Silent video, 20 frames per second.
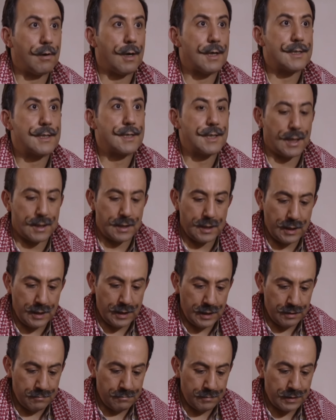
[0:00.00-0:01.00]

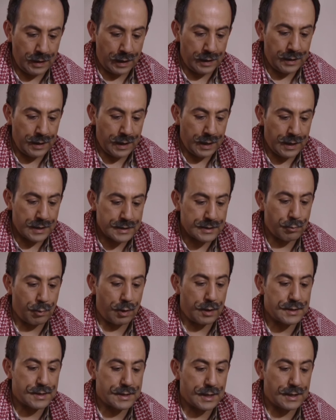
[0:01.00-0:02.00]
أستدين من الناس
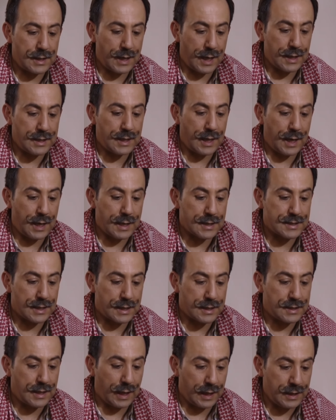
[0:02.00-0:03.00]
ولسداد هذا
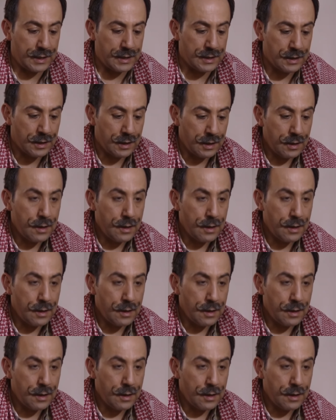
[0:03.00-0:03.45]
الدين